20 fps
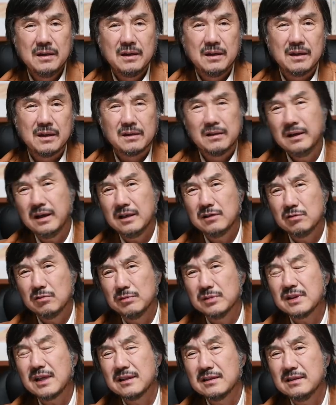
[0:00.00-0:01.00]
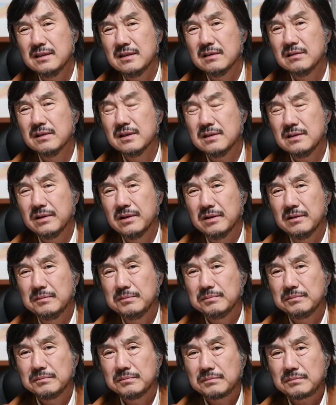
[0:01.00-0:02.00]
예, 그래가지고 뭐 사진이 늘겠어요.
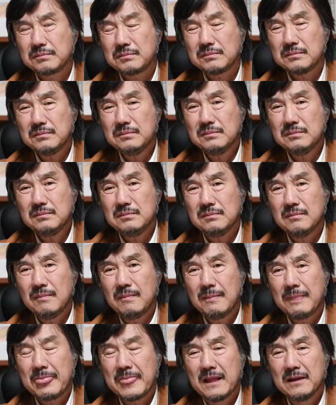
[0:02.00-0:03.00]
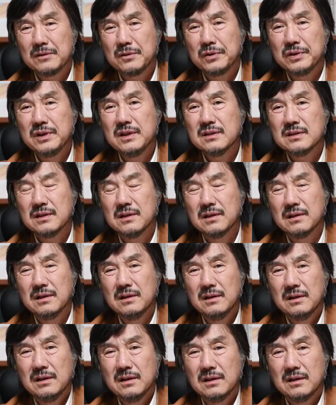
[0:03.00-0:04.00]
또 여기서
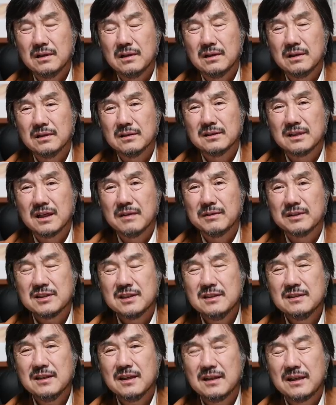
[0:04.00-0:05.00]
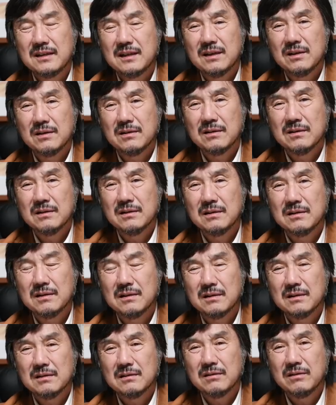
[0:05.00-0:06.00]
어, 제가 막 뭐
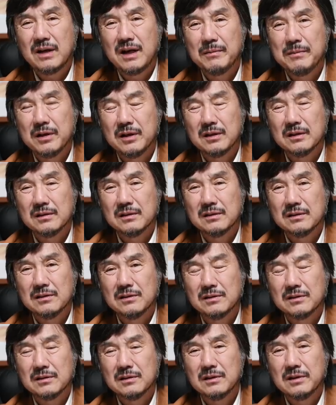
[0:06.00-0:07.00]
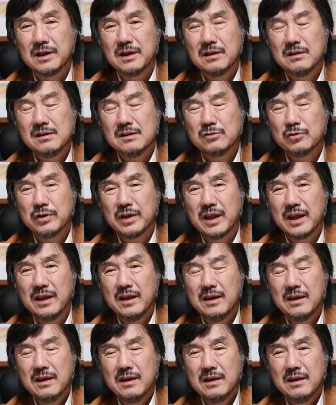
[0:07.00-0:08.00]
칭찬한다고 하면 또 그게
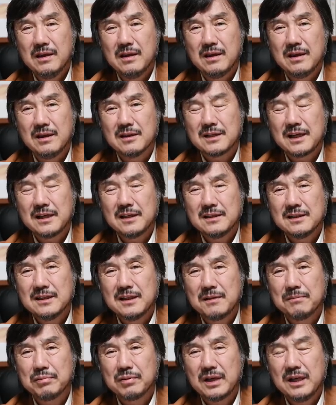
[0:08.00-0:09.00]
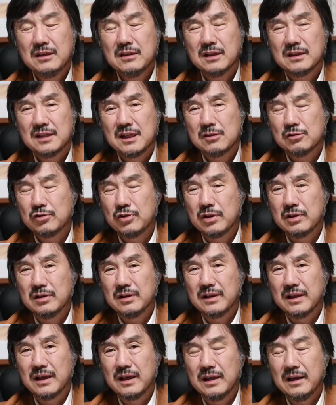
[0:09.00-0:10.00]
일종의 예, 자기 자신의 프라이드가 될 수도
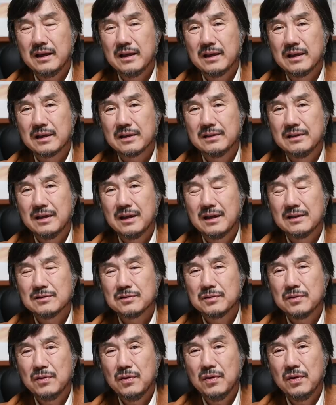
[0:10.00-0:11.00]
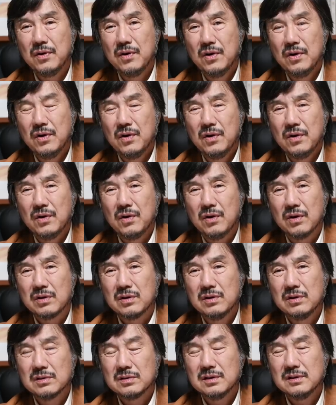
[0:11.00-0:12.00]
있는데 예, 그래가지고 어,
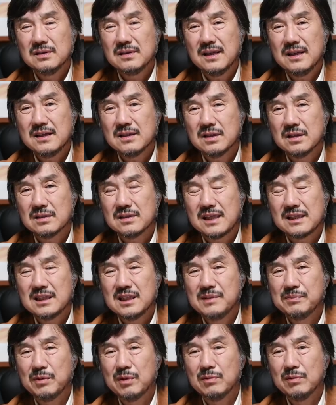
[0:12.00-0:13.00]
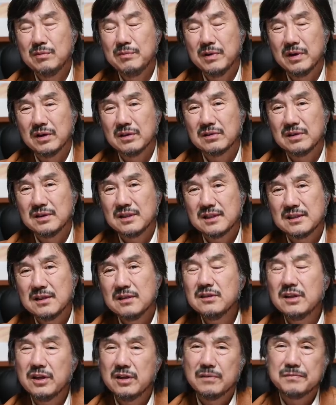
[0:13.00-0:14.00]
그 선상에서 사진이 머물면 더 이상
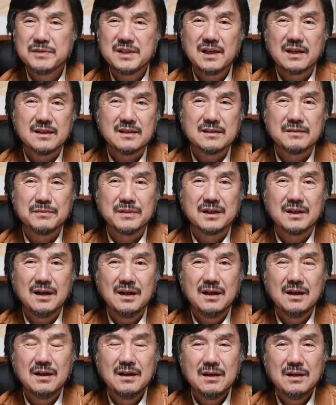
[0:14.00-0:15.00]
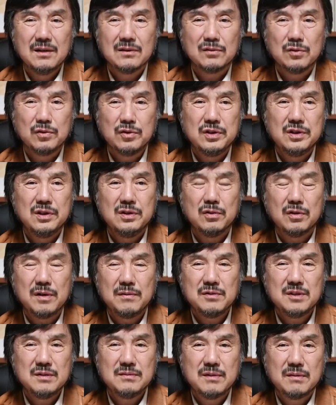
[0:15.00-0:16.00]
성장이 없지 않겠습니까? 또 이
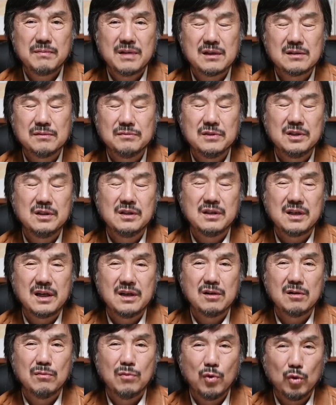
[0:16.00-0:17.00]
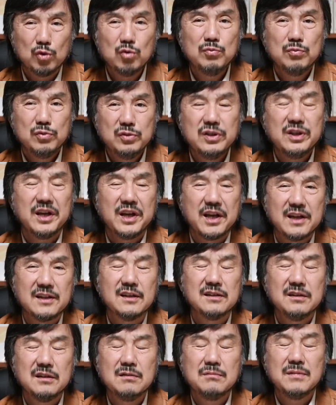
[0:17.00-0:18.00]
호남 씨만 말씀드리는 게 아니고 모든 분들에게
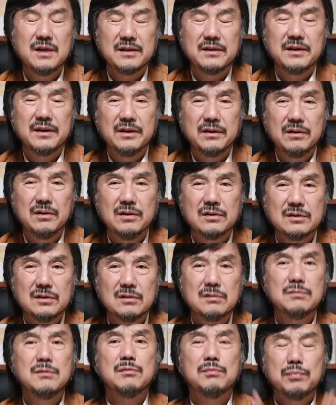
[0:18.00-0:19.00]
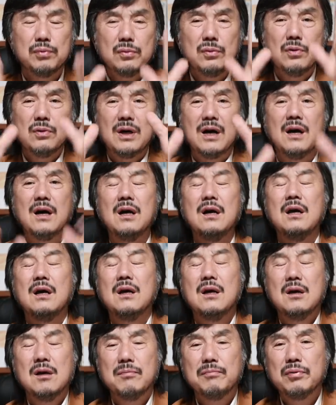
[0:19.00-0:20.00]
해당되는 말이에요. 저는 뭐 프로가
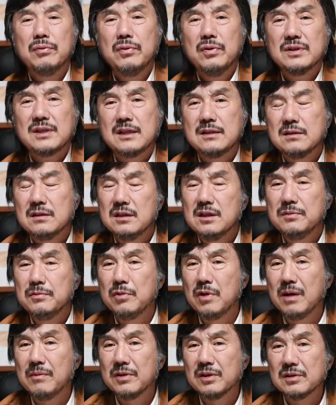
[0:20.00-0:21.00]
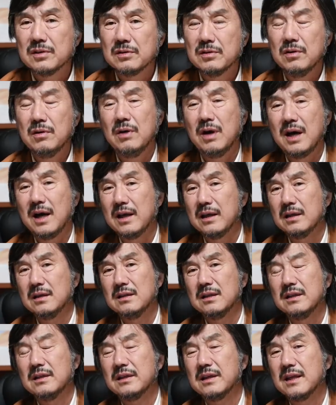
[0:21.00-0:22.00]
프로의 사진을 리뷰하면서도 아
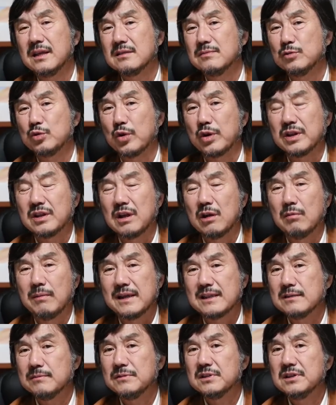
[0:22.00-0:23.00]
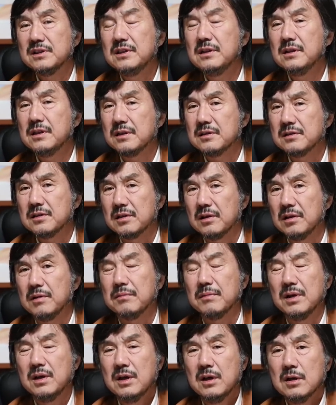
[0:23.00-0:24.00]
이거는 이렇게 했으면 좋겠다고 말씀을 드리는
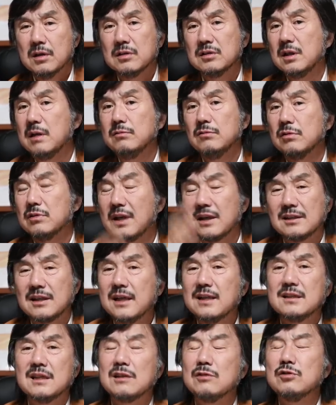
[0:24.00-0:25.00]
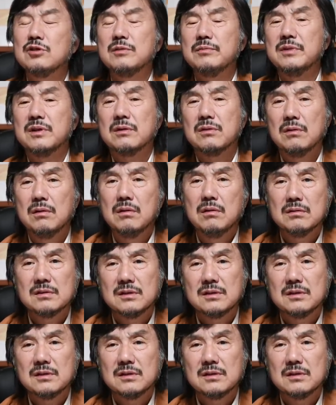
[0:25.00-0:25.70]
것처럼 그 사람도 다 자기 자존심이 있고